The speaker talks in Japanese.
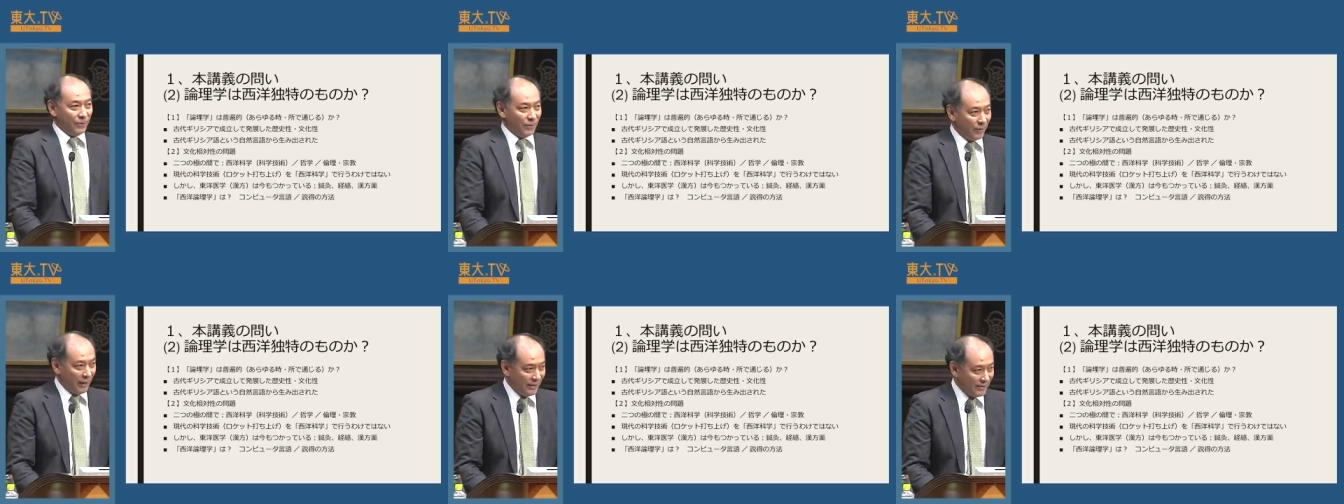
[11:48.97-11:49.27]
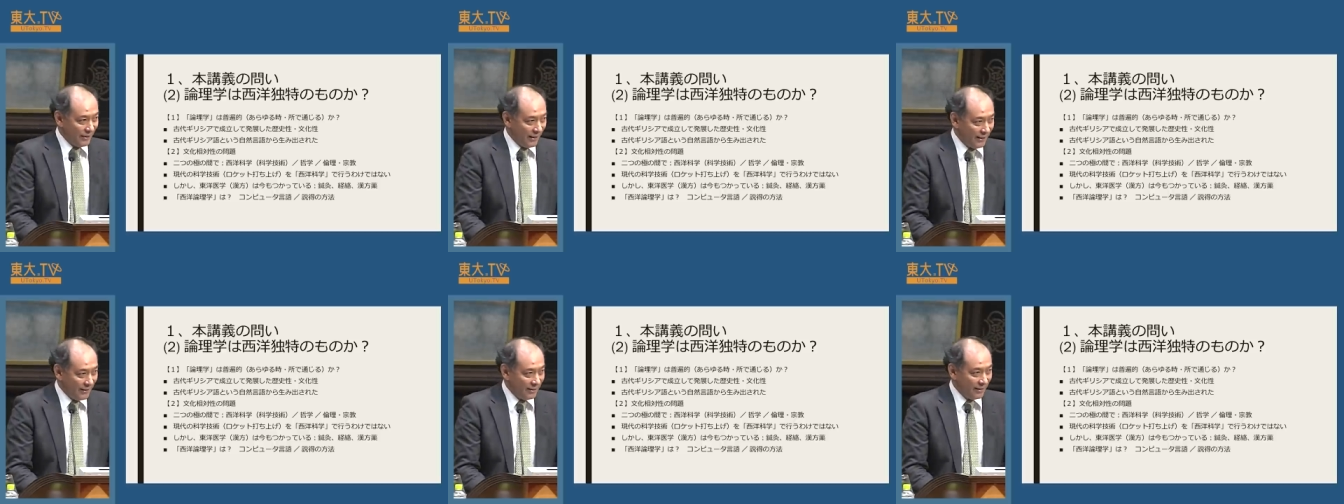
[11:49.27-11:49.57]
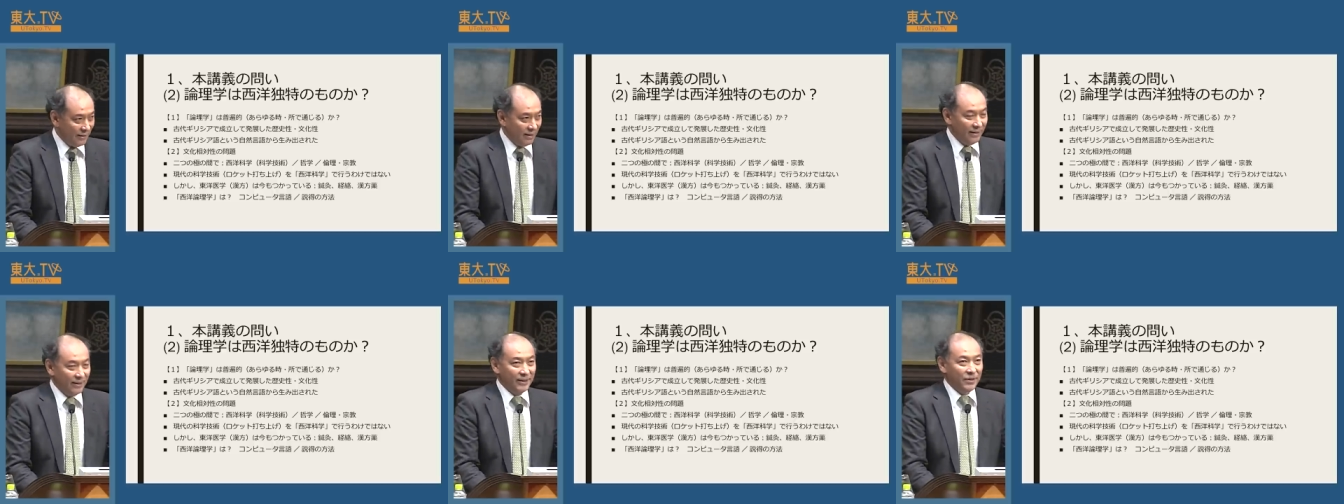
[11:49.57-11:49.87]
ちょっと数え
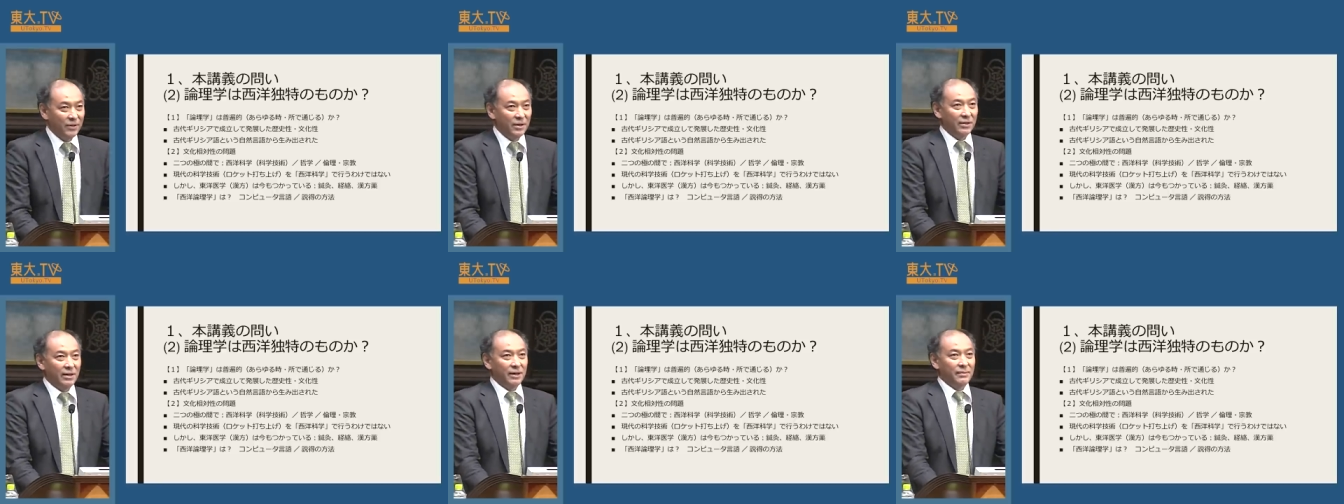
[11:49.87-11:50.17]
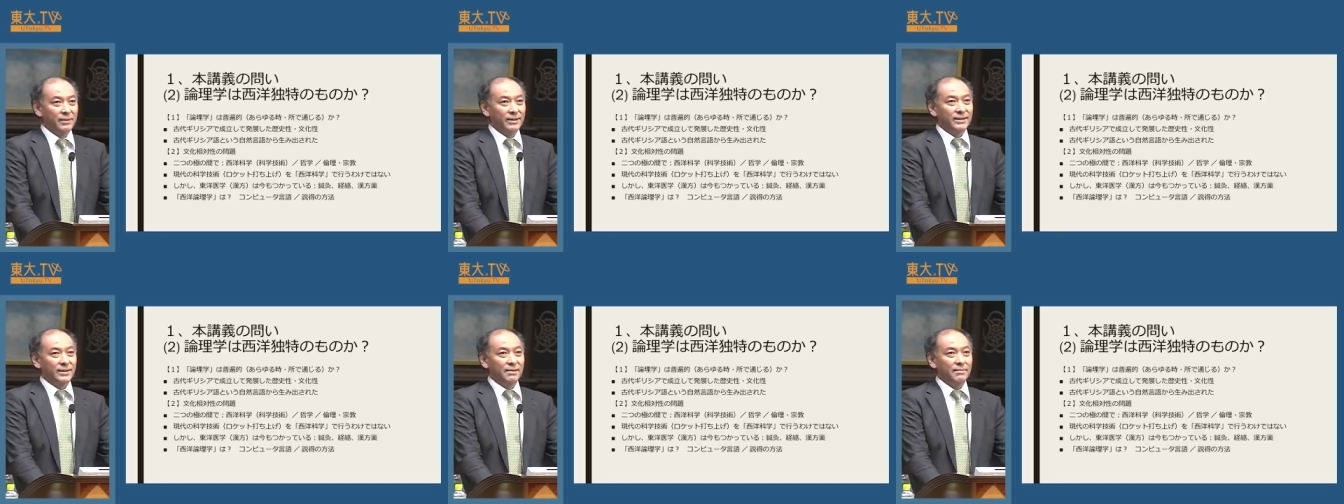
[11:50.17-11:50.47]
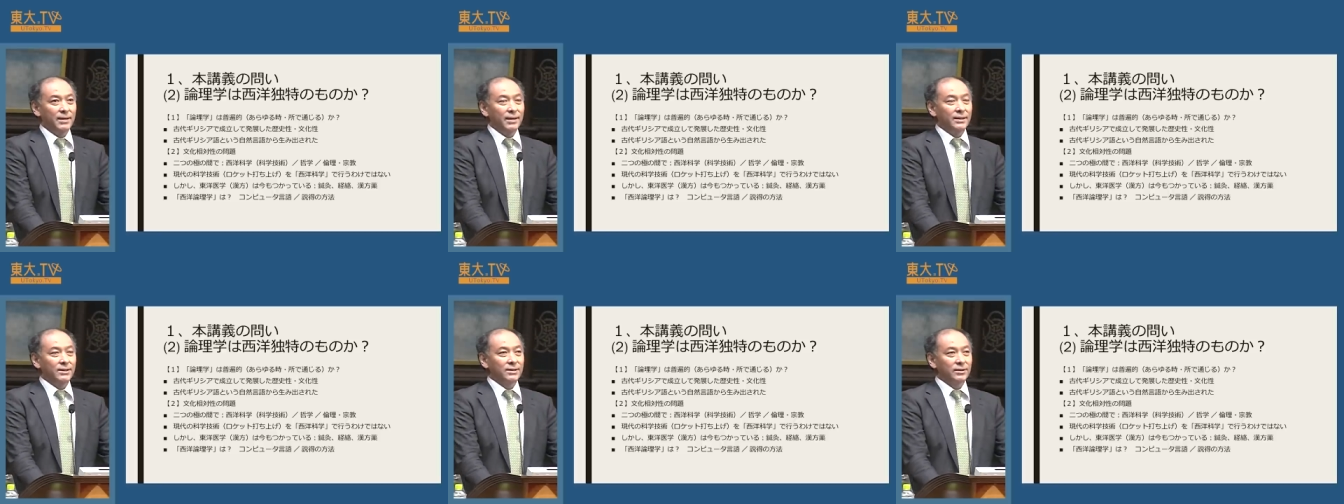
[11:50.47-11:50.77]
方がいろいろあります
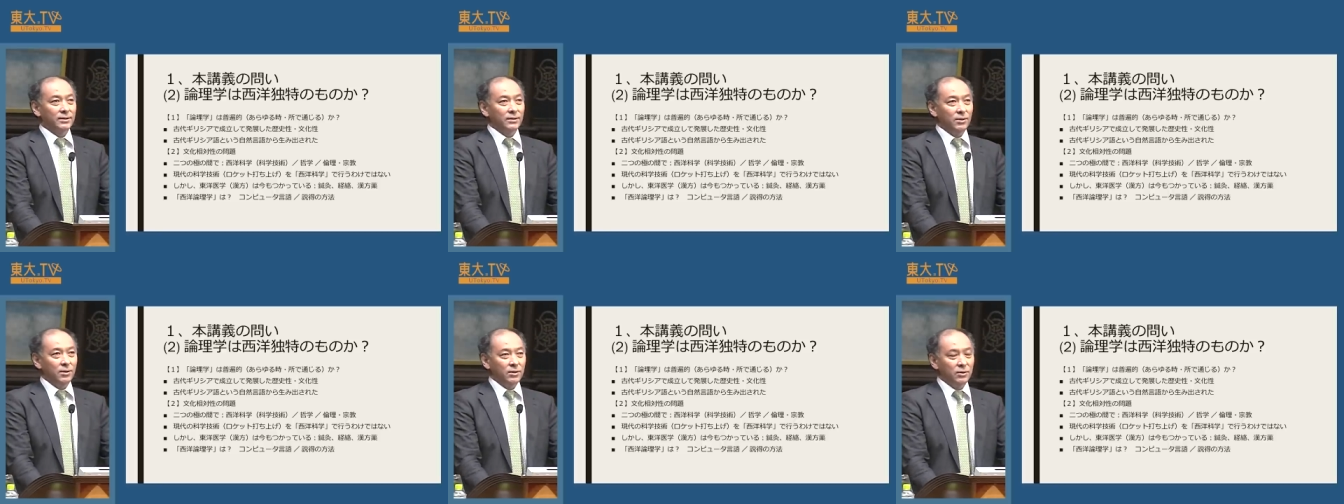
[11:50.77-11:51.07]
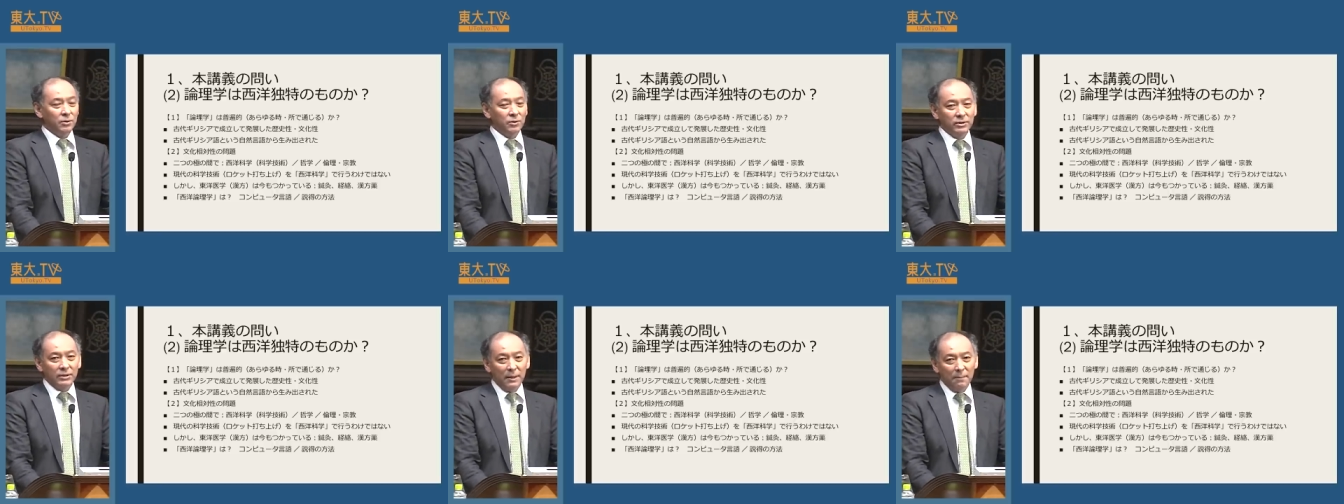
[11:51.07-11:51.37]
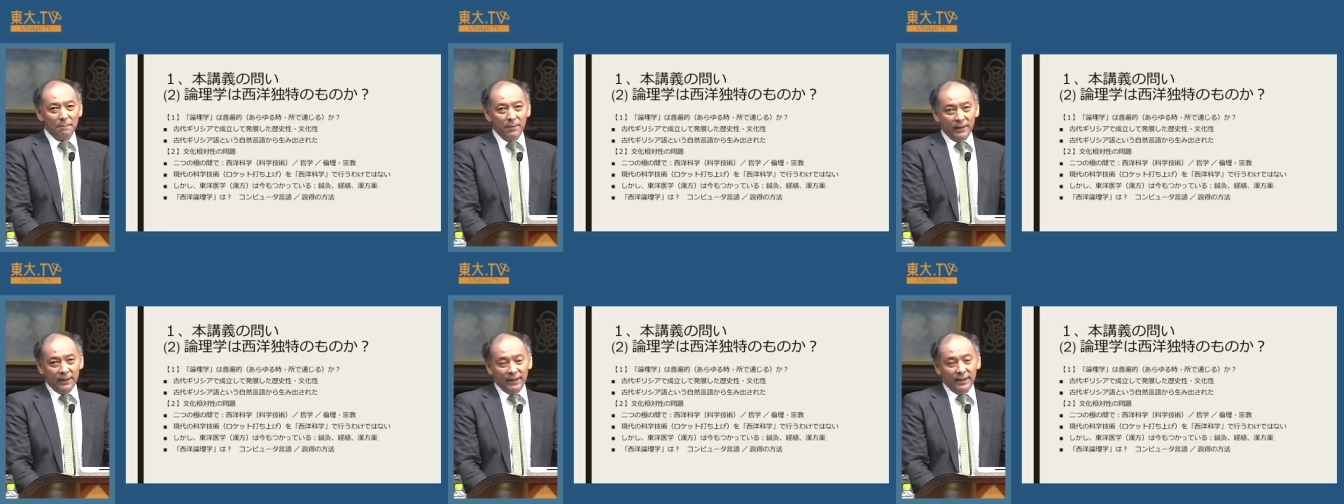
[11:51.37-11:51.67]
が、まあ、すごく大
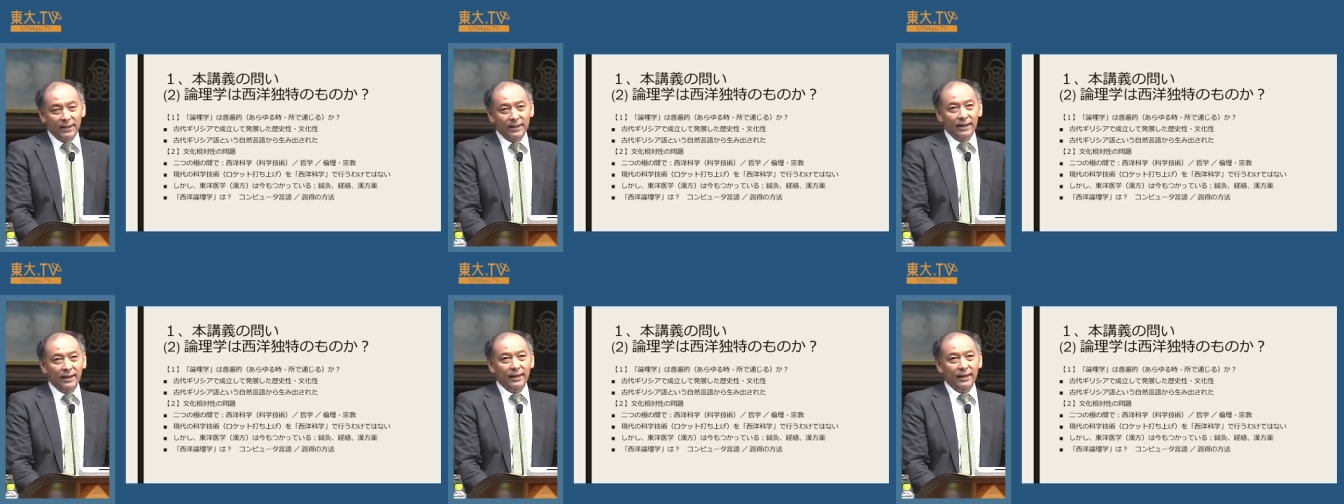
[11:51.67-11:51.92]
雑把に、